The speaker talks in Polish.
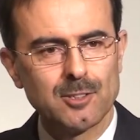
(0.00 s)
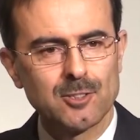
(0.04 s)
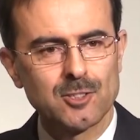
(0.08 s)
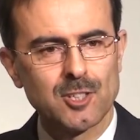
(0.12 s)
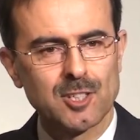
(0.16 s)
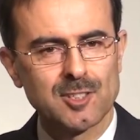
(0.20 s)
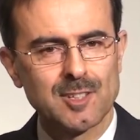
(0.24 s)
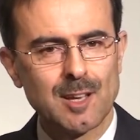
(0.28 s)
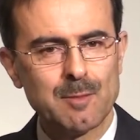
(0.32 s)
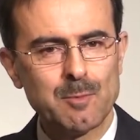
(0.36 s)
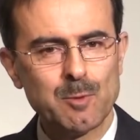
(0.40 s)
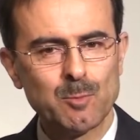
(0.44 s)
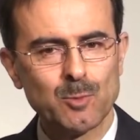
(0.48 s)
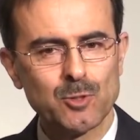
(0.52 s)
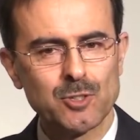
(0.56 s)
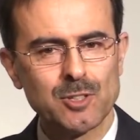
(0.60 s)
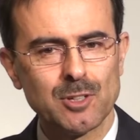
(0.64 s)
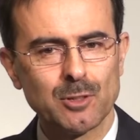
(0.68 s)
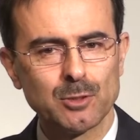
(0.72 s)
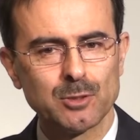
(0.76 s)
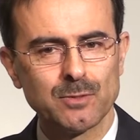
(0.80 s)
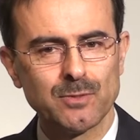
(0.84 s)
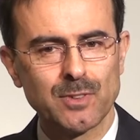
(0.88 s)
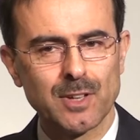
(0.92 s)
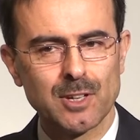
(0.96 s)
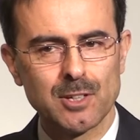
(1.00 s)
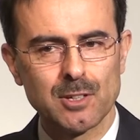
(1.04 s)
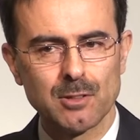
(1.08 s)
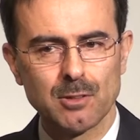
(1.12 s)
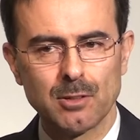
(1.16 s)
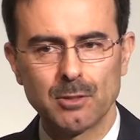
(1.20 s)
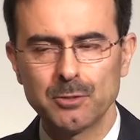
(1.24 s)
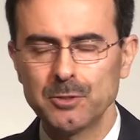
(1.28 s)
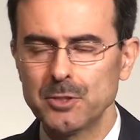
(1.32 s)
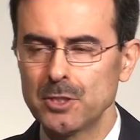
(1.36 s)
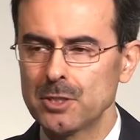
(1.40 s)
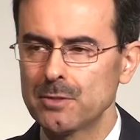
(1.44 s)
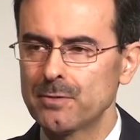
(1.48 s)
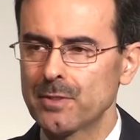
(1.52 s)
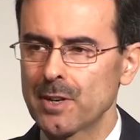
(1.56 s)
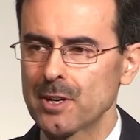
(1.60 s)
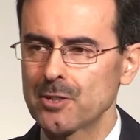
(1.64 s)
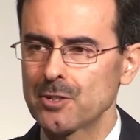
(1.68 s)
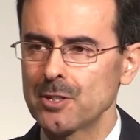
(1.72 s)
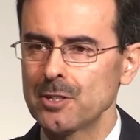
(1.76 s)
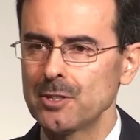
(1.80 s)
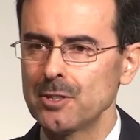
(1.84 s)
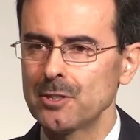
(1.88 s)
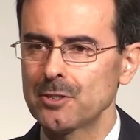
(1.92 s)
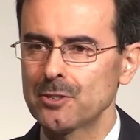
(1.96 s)
Czasami można odnieść
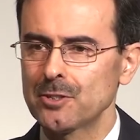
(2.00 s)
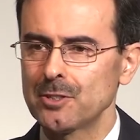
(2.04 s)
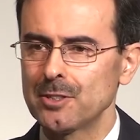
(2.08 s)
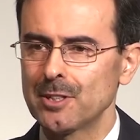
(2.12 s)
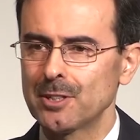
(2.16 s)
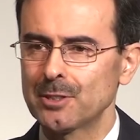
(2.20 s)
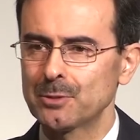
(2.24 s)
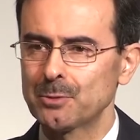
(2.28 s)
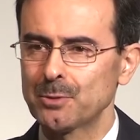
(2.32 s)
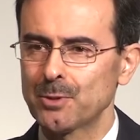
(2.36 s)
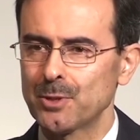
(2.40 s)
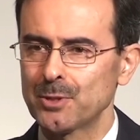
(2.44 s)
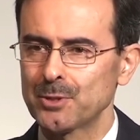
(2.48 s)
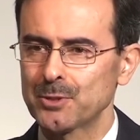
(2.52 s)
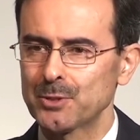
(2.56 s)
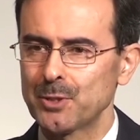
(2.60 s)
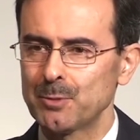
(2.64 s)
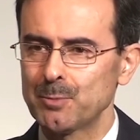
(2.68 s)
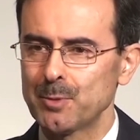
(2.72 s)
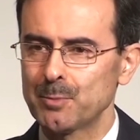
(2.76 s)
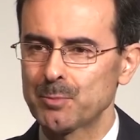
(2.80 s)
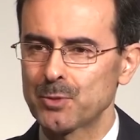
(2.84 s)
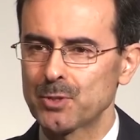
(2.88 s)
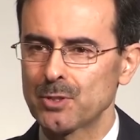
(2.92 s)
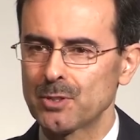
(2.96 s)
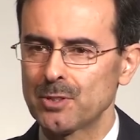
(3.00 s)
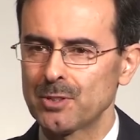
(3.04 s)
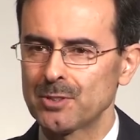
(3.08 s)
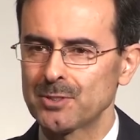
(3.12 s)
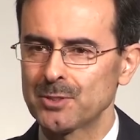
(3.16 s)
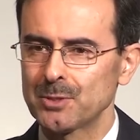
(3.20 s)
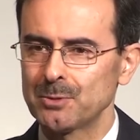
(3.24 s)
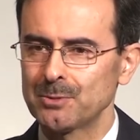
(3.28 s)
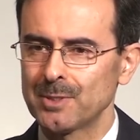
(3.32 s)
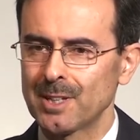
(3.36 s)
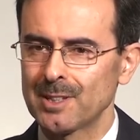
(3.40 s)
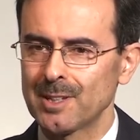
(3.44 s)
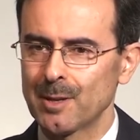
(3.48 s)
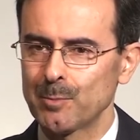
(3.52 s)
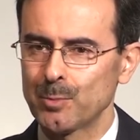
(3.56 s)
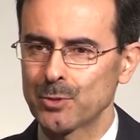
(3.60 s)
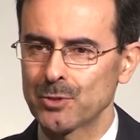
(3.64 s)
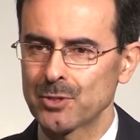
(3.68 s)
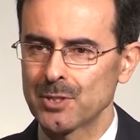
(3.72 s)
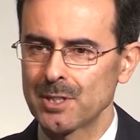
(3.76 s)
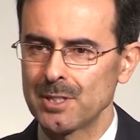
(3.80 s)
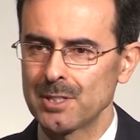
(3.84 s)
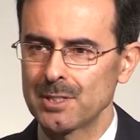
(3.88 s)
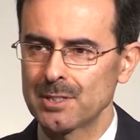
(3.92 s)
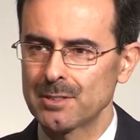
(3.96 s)
wrażenie, że niektóre osoby przychodzą na
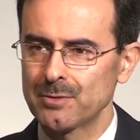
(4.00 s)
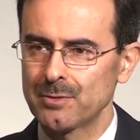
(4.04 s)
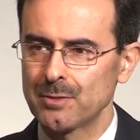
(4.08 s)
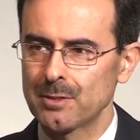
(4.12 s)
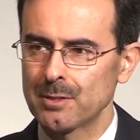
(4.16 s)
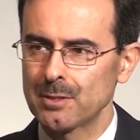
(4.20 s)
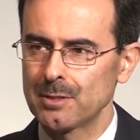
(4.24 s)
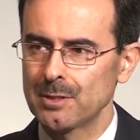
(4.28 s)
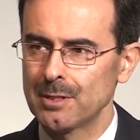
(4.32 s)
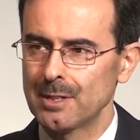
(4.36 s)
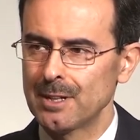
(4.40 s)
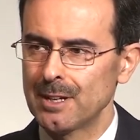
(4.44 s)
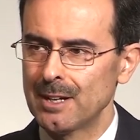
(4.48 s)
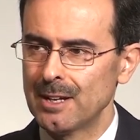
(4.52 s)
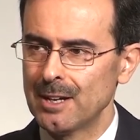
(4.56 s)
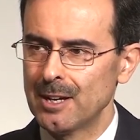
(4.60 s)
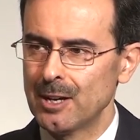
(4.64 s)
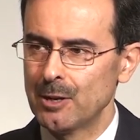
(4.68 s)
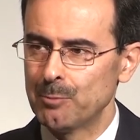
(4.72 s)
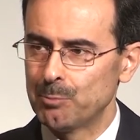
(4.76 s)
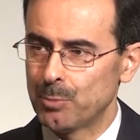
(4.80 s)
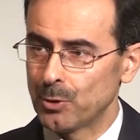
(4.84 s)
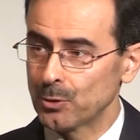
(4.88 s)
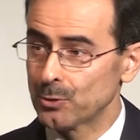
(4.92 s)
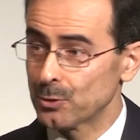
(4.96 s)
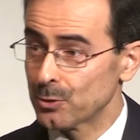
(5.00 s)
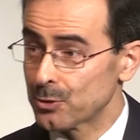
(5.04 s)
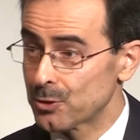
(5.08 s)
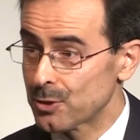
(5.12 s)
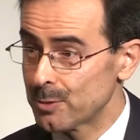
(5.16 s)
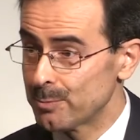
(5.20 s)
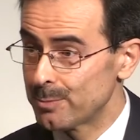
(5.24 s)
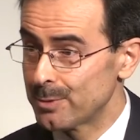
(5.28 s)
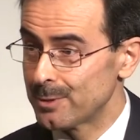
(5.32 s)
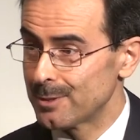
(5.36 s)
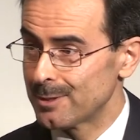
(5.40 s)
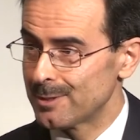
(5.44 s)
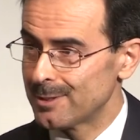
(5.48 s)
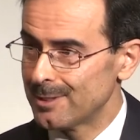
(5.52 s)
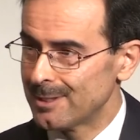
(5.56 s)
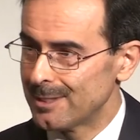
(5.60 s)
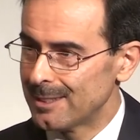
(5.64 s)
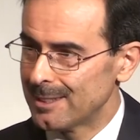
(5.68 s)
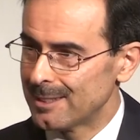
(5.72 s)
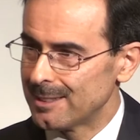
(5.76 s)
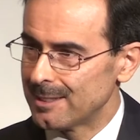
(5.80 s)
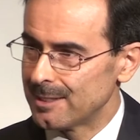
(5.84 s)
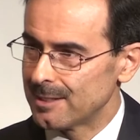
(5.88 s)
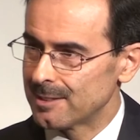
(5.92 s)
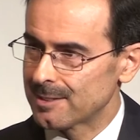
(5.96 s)
nabożeństwo po to, żeby
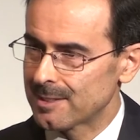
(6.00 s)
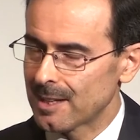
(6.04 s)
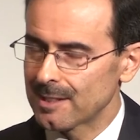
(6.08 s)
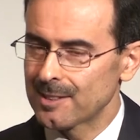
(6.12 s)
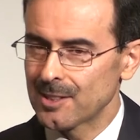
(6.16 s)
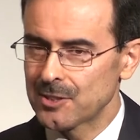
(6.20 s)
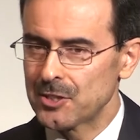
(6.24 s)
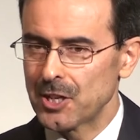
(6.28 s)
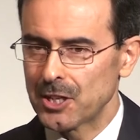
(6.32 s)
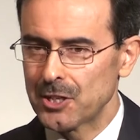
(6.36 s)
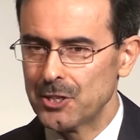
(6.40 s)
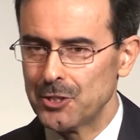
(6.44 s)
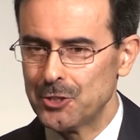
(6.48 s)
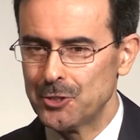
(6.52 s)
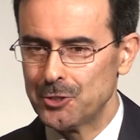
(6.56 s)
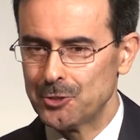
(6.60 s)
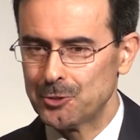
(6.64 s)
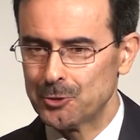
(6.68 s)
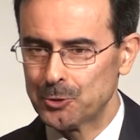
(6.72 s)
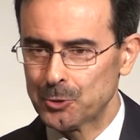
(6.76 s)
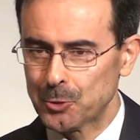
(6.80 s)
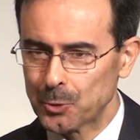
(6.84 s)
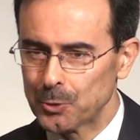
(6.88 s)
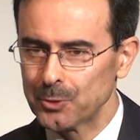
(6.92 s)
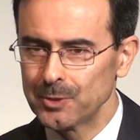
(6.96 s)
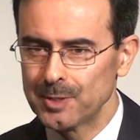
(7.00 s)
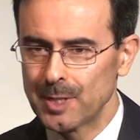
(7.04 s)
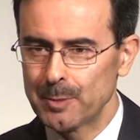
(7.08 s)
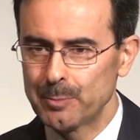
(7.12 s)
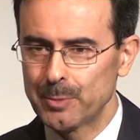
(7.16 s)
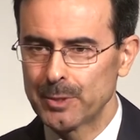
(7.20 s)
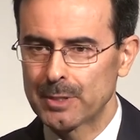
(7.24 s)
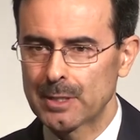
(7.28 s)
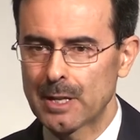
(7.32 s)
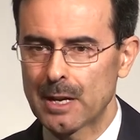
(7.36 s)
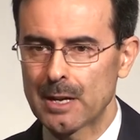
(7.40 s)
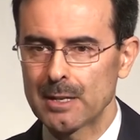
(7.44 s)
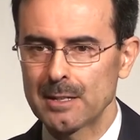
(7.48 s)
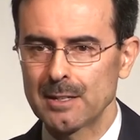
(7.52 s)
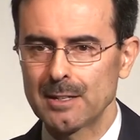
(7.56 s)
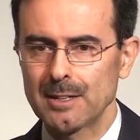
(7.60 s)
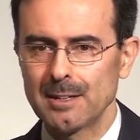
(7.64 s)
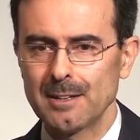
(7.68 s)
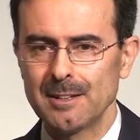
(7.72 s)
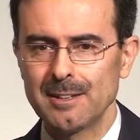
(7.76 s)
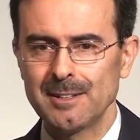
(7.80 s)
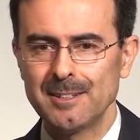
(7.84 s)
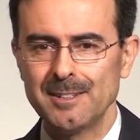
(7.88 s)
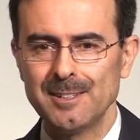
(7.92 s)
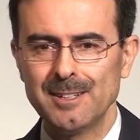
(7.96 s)
zadać jakieś trudne
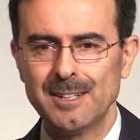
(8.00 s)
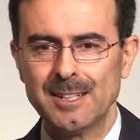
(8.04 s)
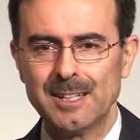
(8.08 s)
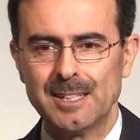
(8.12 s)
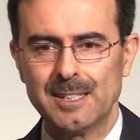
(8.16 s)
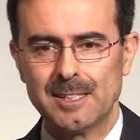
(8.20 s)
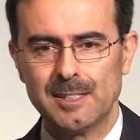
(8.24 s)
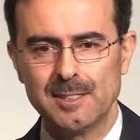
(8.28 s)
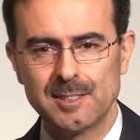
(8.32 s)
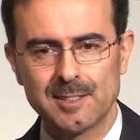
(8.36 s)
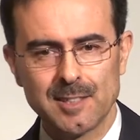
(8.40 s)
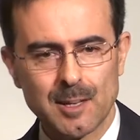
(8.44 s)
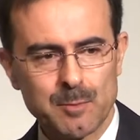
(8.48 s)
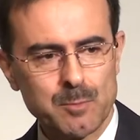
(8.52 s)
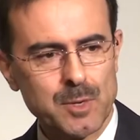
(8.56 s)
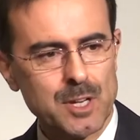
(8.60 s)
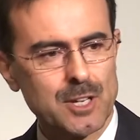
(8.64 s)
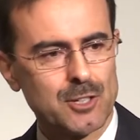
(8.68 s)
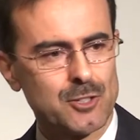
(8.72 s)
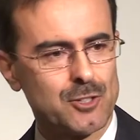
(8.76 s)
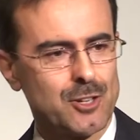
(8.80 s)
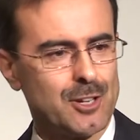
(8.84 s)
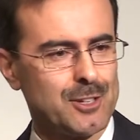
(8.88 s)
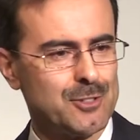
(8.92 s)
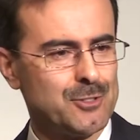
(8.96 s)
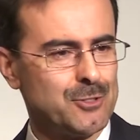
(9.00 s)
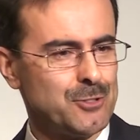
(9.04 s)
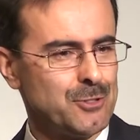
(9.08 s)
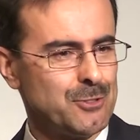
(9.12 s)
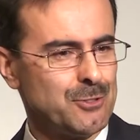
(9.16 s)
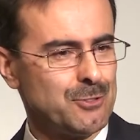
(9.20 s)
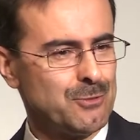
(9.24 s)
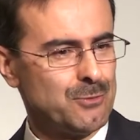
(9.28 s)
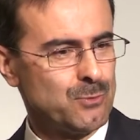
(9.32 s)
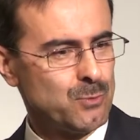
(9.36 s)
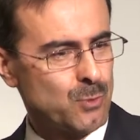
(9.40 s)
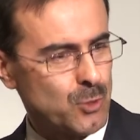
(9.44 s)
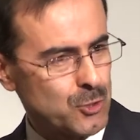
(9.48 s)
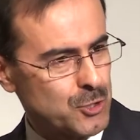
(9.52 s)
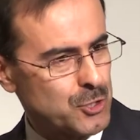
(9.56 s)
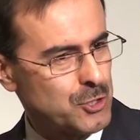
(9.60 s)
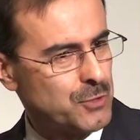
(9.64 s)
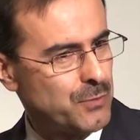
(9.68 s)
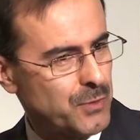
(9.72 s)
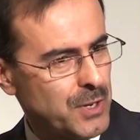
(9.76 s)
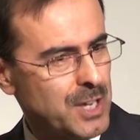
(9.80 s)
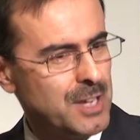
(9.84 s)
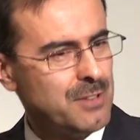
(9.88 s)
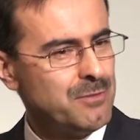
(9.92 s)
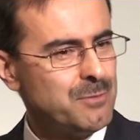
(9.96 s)
pytanie i, i zamieszać,
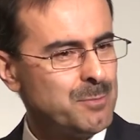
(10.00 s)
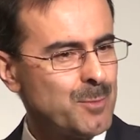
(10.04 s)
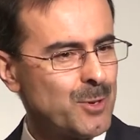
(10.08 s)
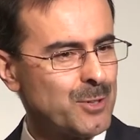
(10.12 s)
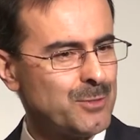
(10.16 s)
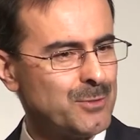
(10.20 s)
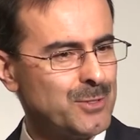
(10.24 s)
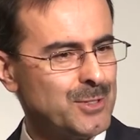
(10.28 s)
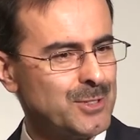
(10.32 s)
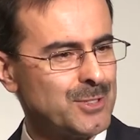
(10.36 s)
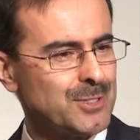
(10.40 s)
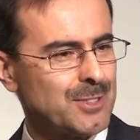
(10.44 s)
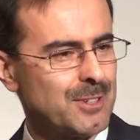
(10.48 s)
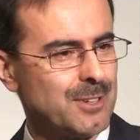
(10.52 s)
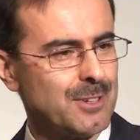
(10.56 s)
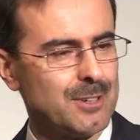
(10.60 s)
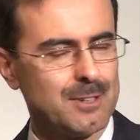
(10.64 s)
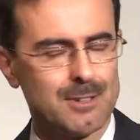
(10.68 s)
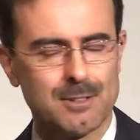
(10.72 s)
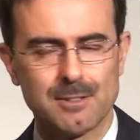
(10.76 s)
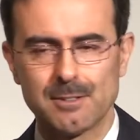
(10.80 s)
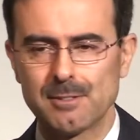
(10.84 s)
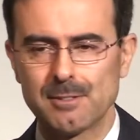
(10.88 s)
włożyć w kij w mrowisko.